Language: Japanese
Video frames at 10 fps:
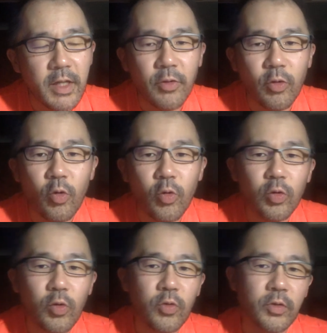でいう江
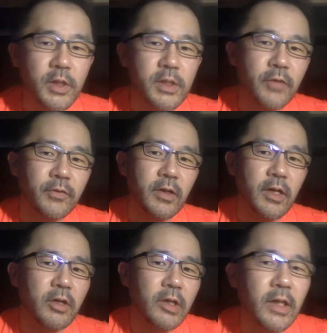東区ですね、深
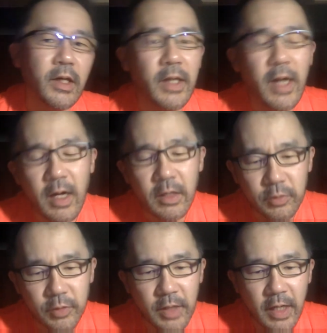川のあたりにあ
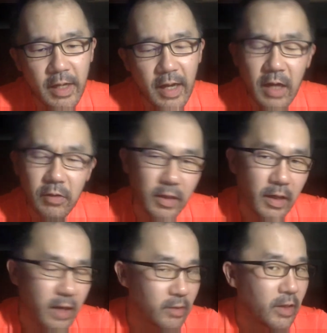る、えー、あるだ
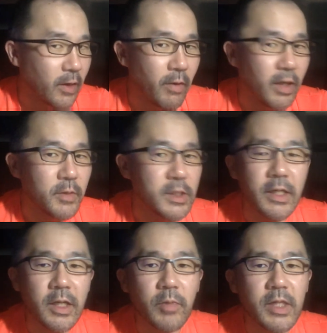かあっただかわかりません
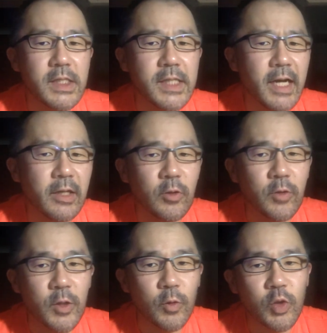けれども、伊勢屋っていう
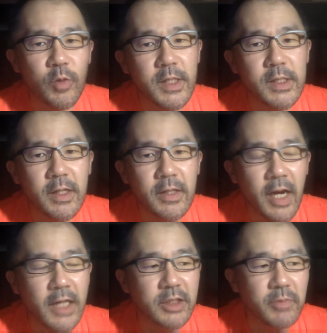ね、お蕎麦屋さんで
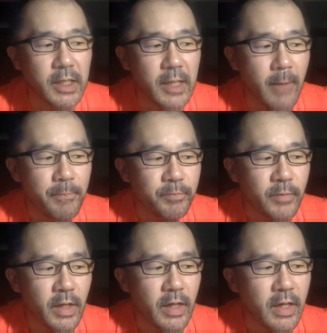初めて、
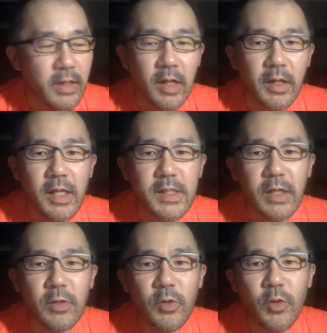えー、竹ざ
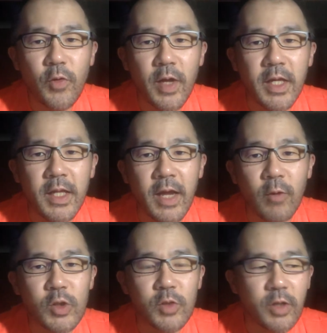るの上にね、
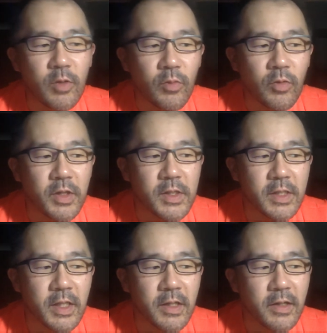お蕎麦を盛り
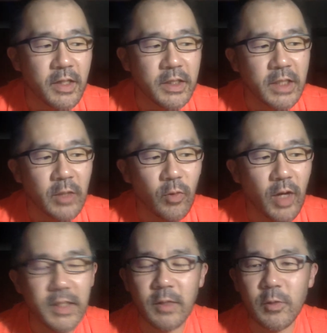付けて出したの
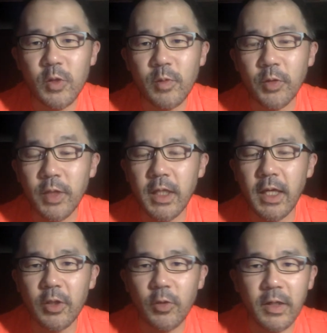がざるそばの起
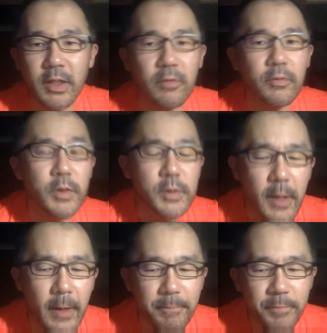源って言われてるんです
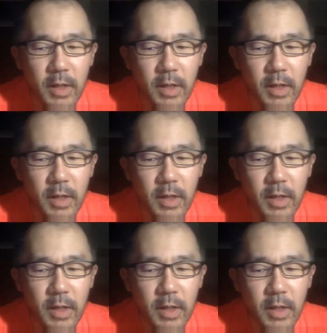ね。